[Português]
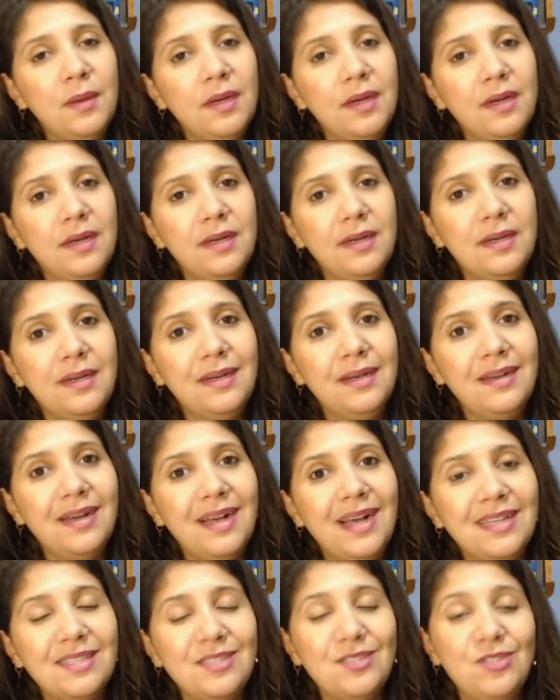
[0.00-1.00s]
Uh,
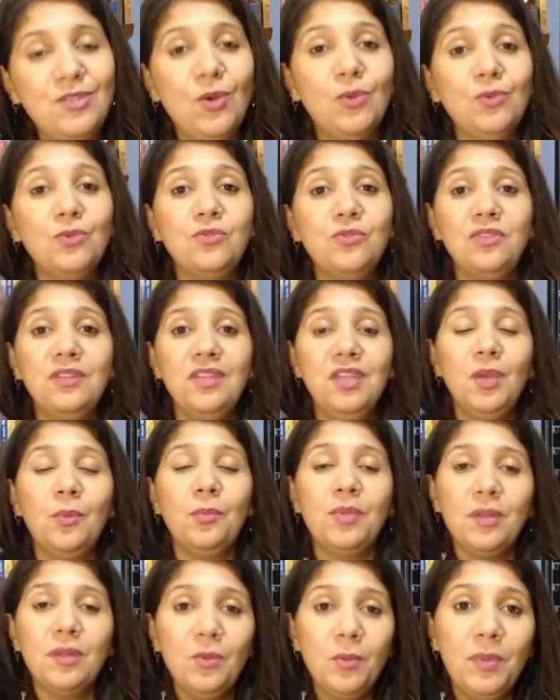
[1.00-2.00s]
ah, aciona o sininho
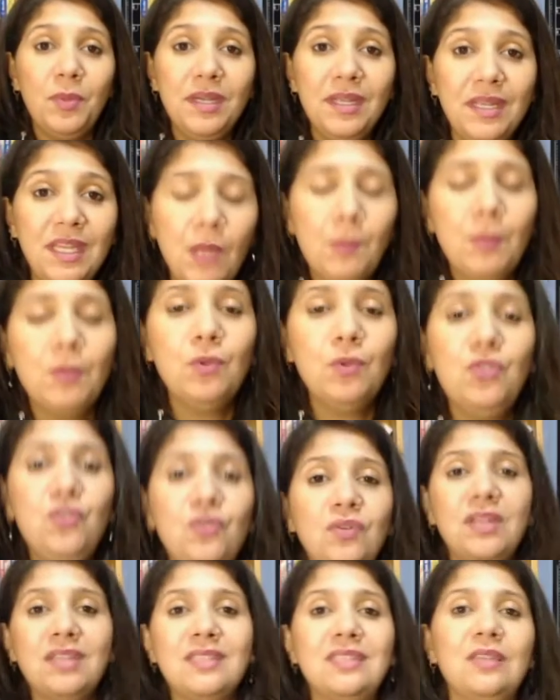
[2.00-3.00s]
para não perder nenhuma
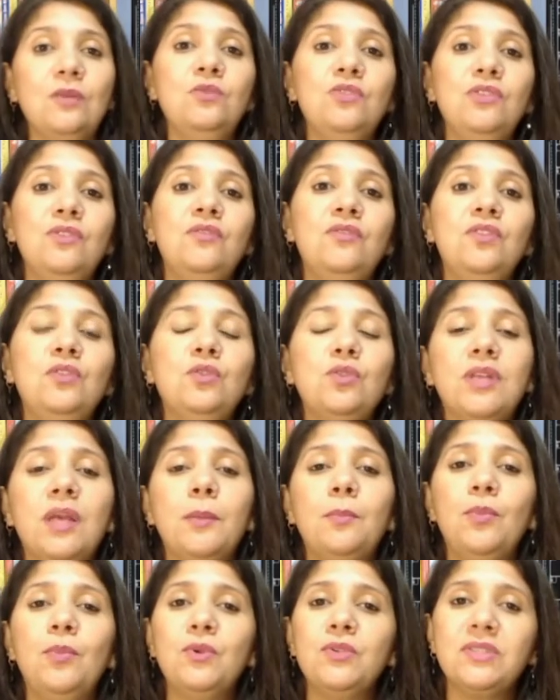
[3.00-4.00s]
notificação de vídeo que é
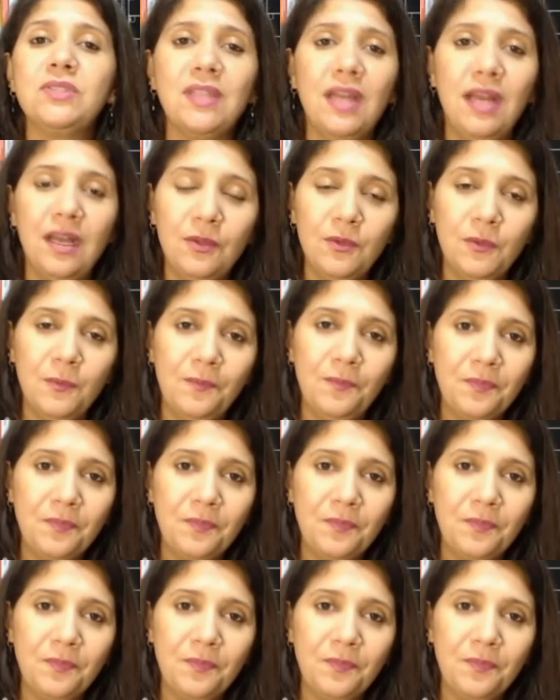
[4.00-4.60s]
postado.